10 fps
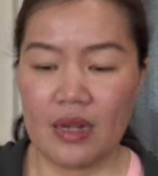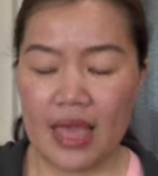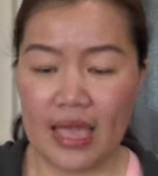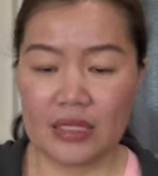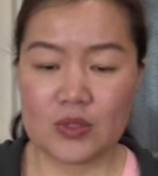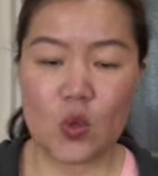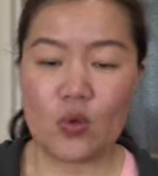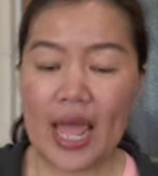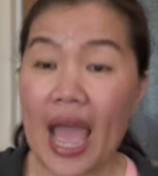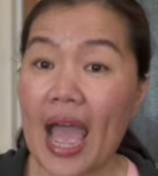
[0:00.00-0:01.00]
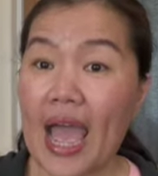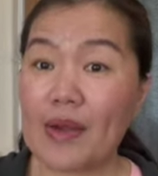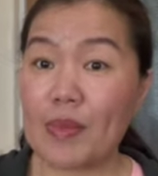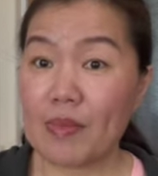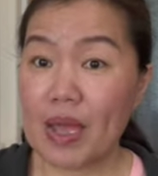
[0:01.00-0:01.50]
และส่งทหาร
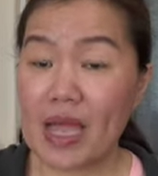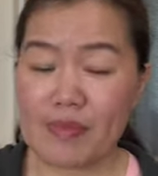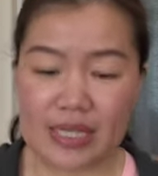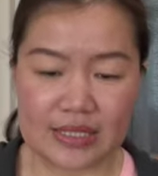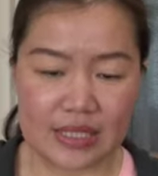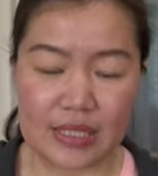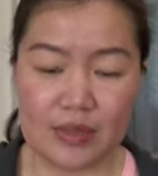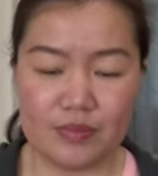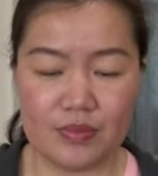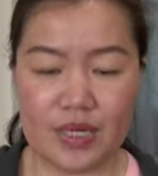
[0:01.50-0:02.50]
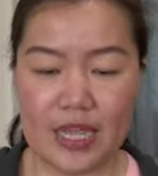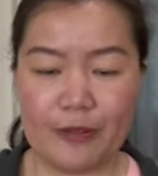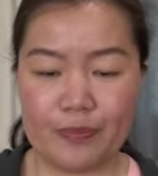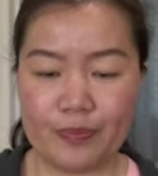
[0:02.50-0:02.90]
พม่ามาเสริมนะ